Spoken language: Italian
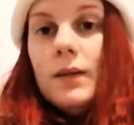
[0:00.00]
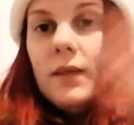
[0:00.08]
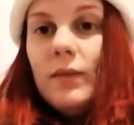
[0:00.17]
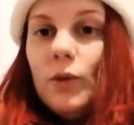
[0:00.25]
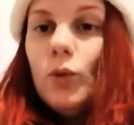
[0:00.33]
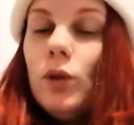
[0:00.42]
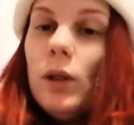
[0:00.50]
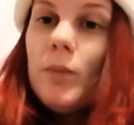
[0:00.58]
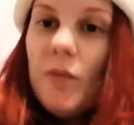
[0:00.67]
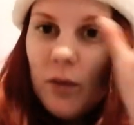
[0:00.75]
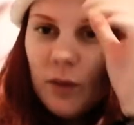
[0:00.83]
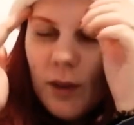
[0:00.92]
Salve a tutti,
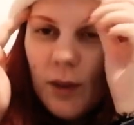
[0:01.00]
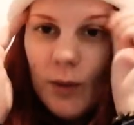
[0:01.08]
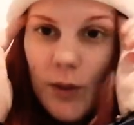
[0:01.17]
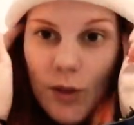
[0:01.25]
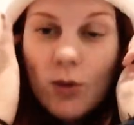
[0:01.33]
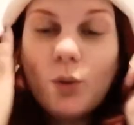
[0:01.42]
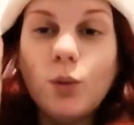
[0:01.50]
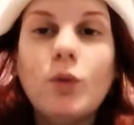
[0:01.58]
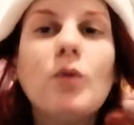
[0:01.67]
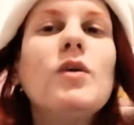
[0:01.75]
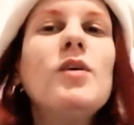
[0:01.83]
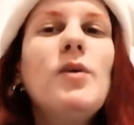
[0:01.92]
benvenuti in questo
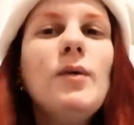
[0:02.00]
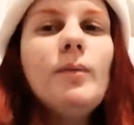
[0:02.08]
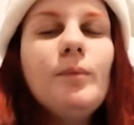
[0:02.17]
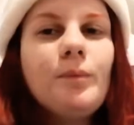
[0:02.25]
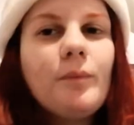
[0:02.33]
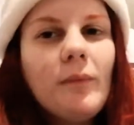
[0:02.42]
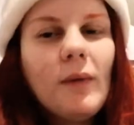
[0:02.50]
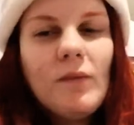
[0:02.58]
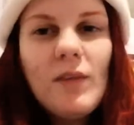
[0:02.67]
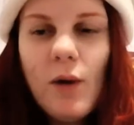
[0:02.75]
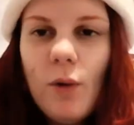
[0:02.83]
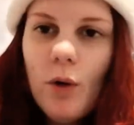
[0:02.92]
nuovo video.
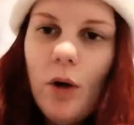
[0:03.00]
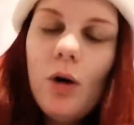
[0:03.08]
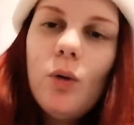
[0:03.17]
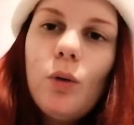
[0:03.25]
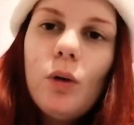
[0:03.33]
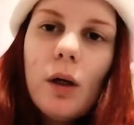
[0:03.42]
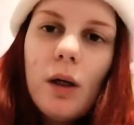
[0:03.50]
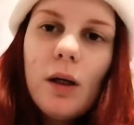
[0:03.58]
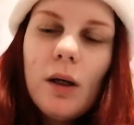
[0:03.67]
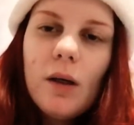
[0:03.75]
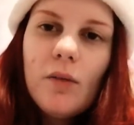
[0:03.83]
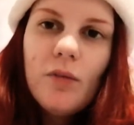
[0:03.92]
Vi auguro un
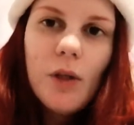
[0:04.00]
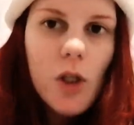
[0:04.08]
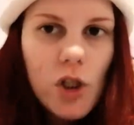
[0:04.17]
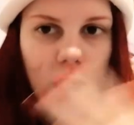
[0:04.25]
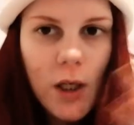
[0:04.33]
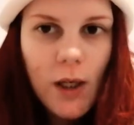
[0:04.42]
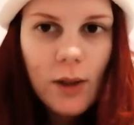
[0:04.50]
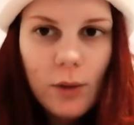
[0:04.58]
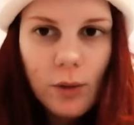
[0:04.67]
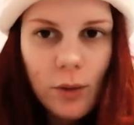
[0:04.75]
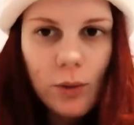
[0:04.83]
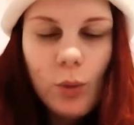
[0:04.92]
eh, felice
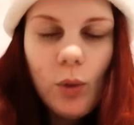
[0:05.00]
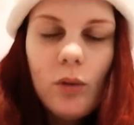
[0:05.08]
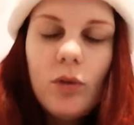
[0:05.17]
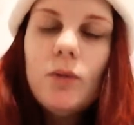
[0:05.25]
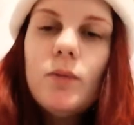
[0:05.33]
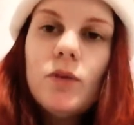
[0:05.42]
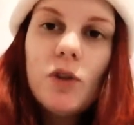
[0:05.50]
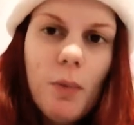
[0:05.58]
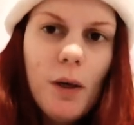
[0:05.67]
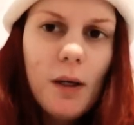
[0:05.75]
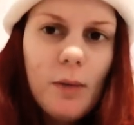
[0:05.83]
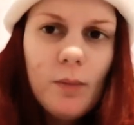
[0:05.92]
anno nuovo, si
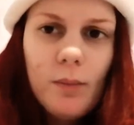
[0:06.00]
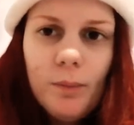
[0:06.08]
spera.